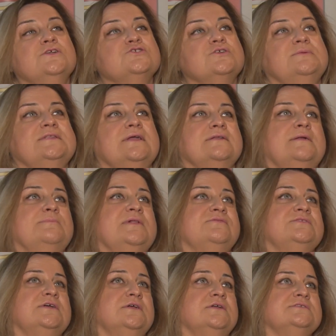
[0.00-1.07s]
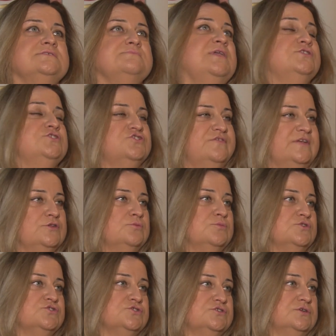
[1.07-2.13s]
żeby tak naprawdę zmienić
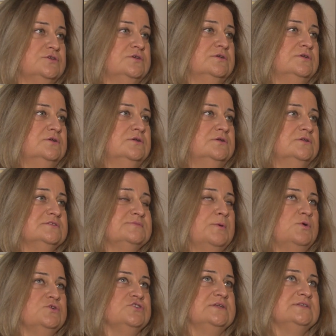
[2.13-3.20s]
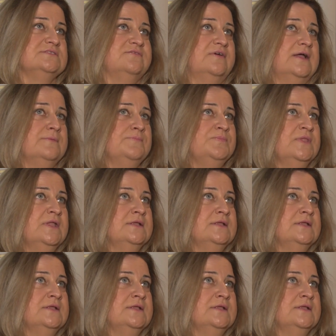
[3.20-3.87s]
świadomość e, e, społeczeństwa.